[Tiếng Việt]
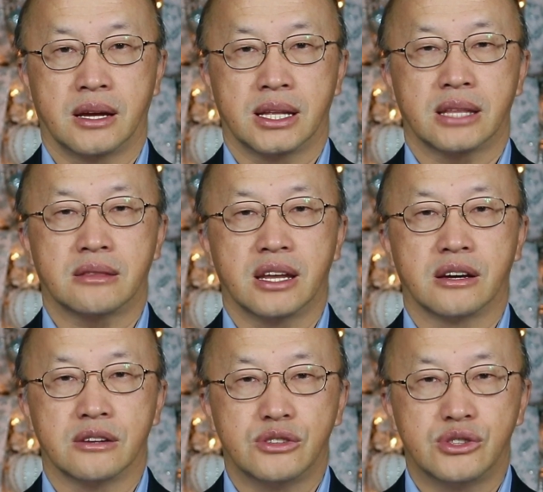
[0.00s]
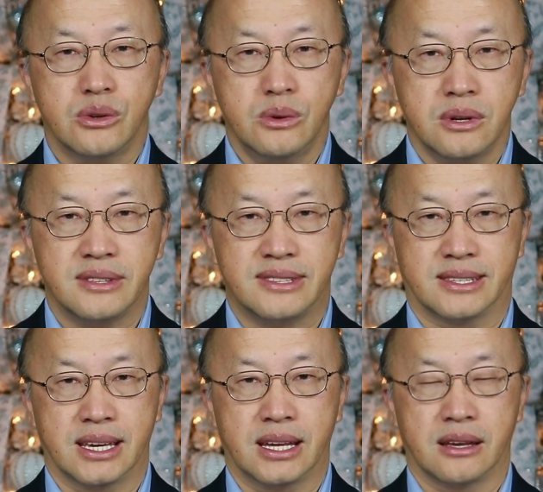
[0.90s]
thế tên này cần du nữ
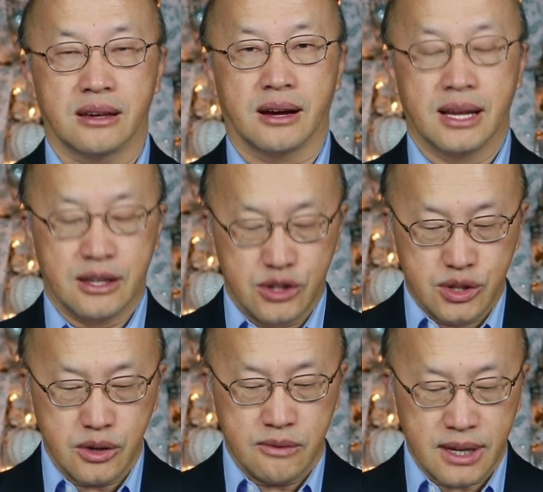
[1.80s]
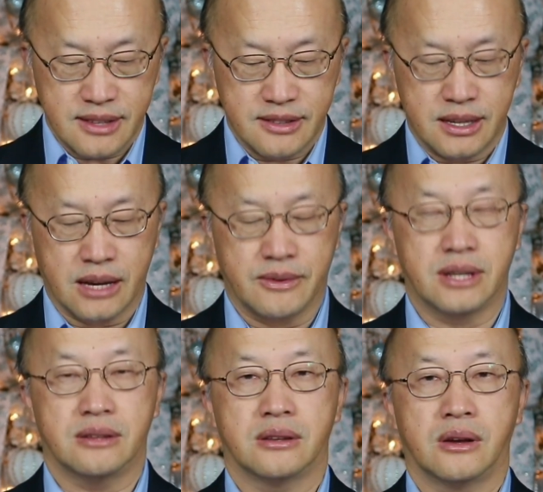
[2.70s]
gì này à du văn du David
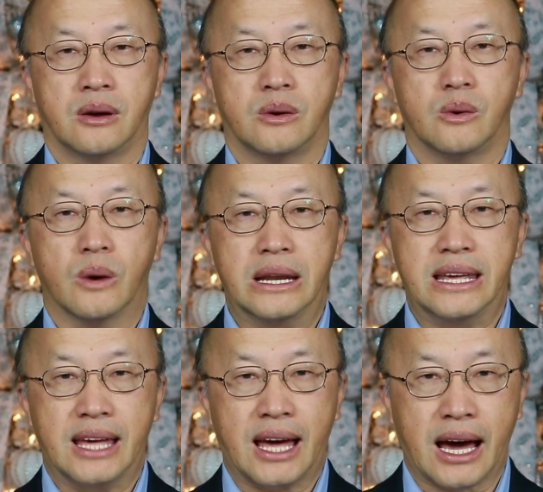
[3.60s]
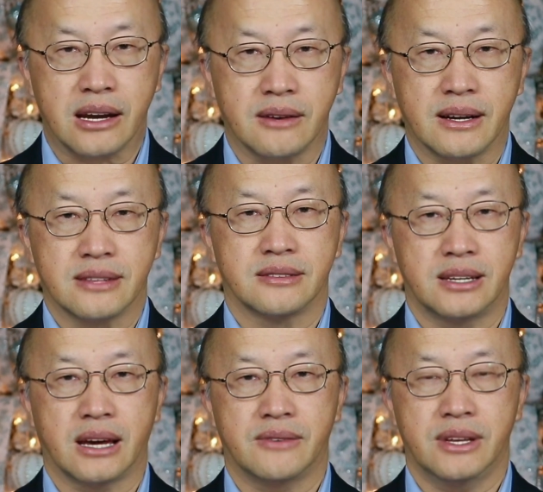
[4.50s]
ô lì hà đế văn du
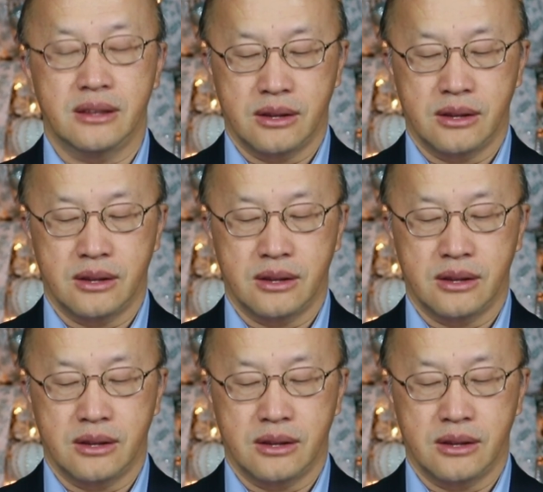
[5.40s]
David